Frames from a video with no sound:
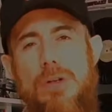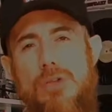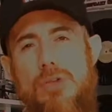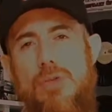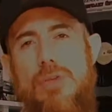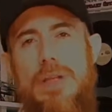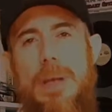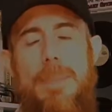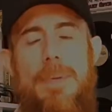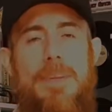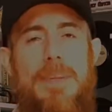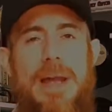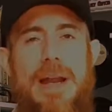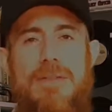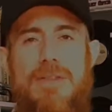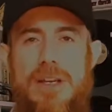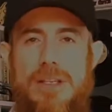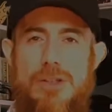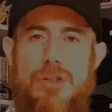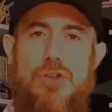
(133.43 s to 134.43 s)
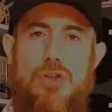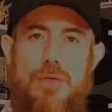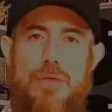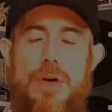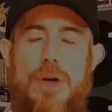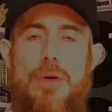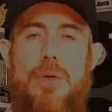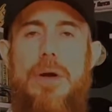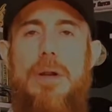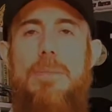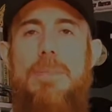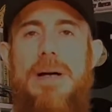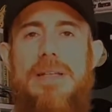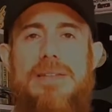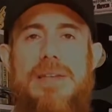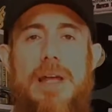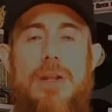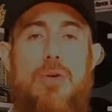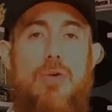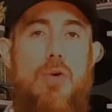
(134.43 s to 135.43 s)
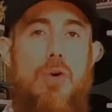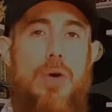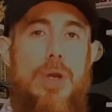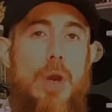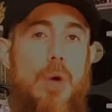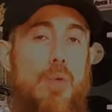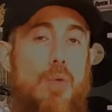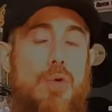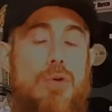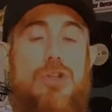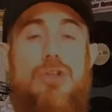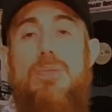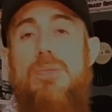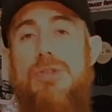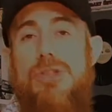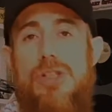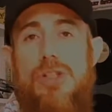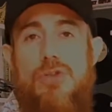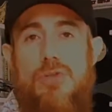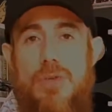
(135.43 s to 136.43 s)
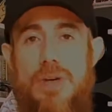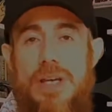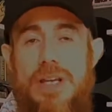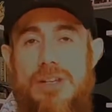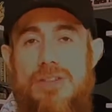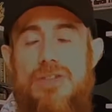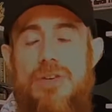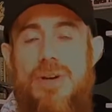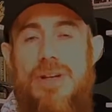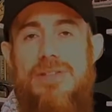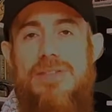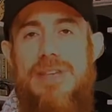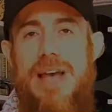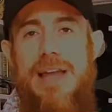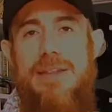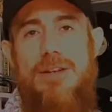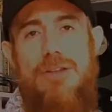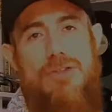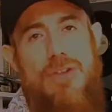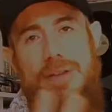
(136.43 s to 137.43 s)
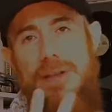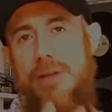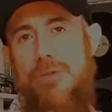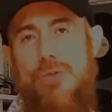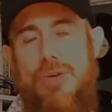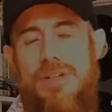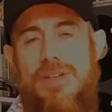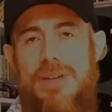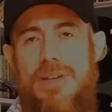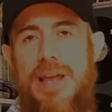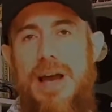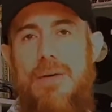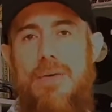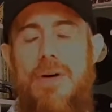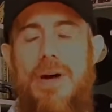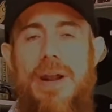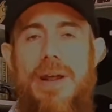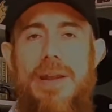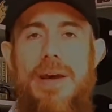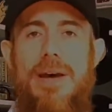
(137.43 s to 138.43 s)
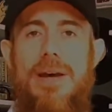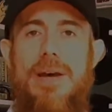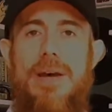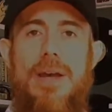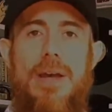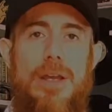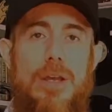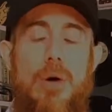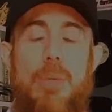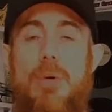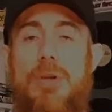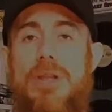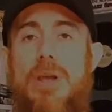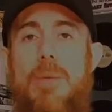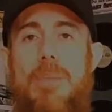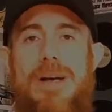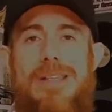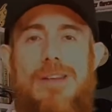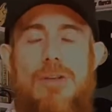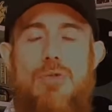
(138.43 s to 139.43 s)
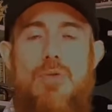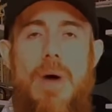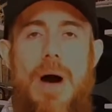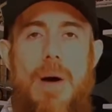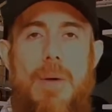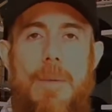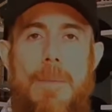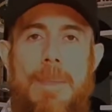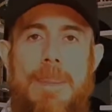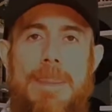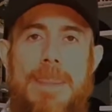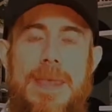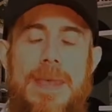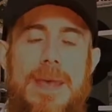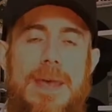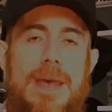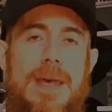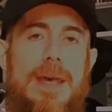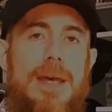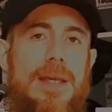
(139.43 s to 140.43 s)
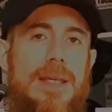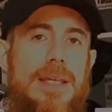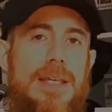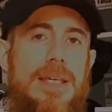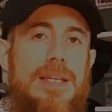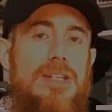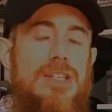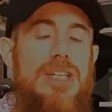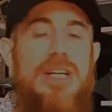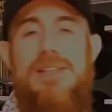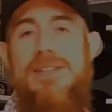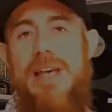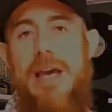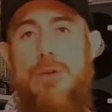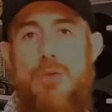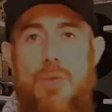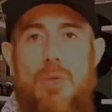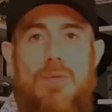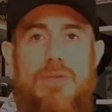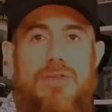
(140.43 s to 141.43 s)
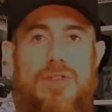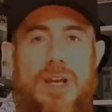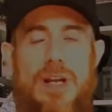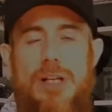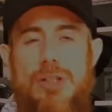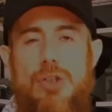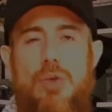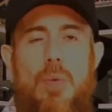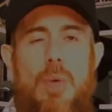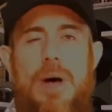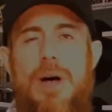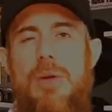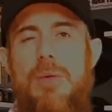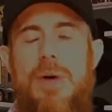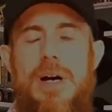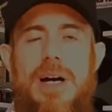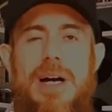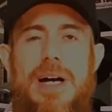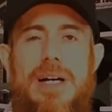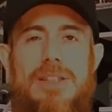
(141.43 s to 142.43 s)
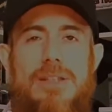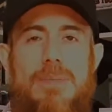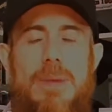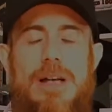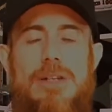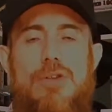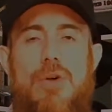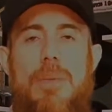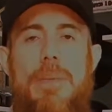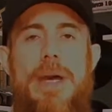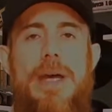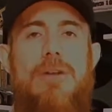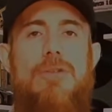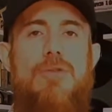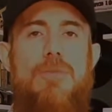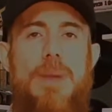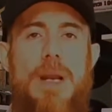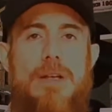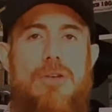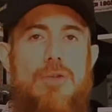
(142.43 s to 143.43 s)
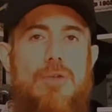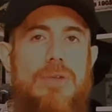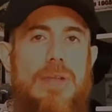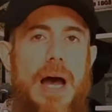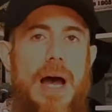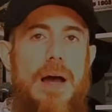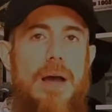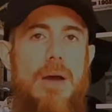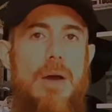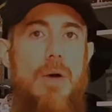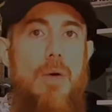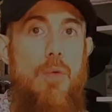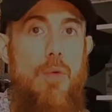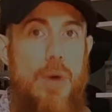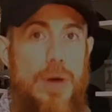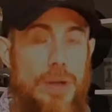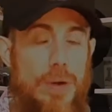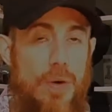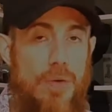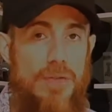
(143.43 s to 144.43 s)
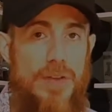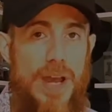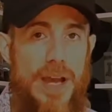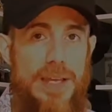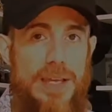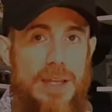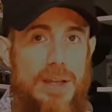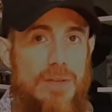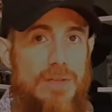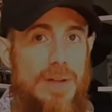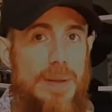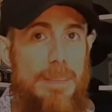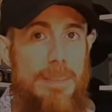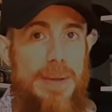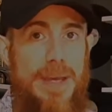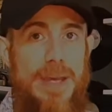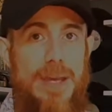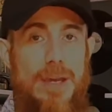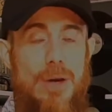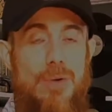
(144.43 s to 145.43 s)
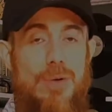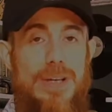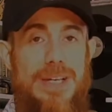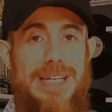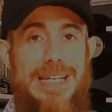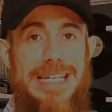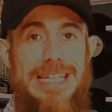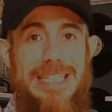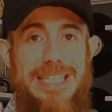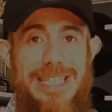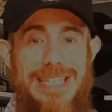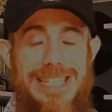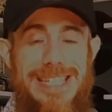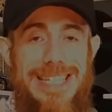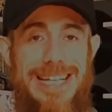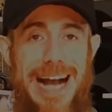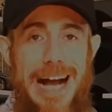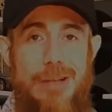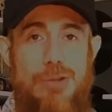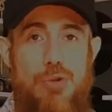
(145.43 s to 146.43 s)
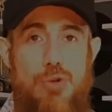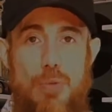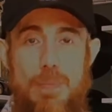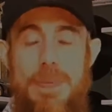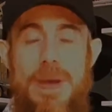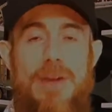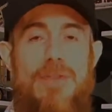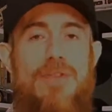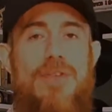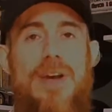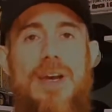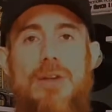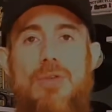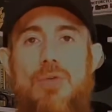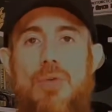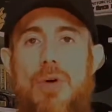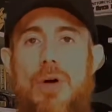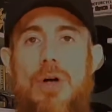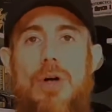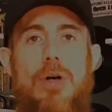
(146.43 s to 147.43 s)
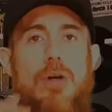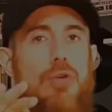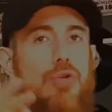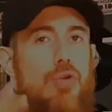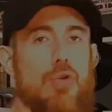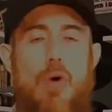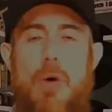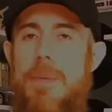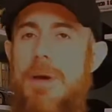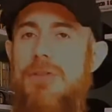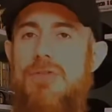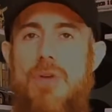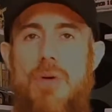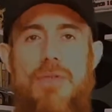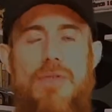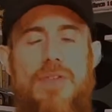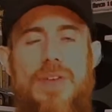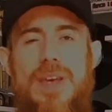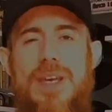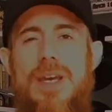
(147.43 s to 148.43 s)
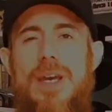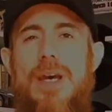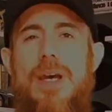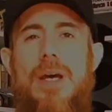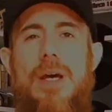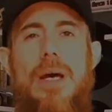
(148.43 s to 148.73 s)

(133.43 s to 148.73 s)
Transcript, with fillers: eu escutei a primeira vez, isso foi no ano passado, eu coloquei o último disco que eles tinham lançado, só tem dois até agora, né? E eu botei o mais atual, que tinha saído um, cerca de um ano antes, mais ou menos, para escutar. Quando eu ouvi aquilo, eu falei, meu, que descasso perfeito. Do começo ao fim,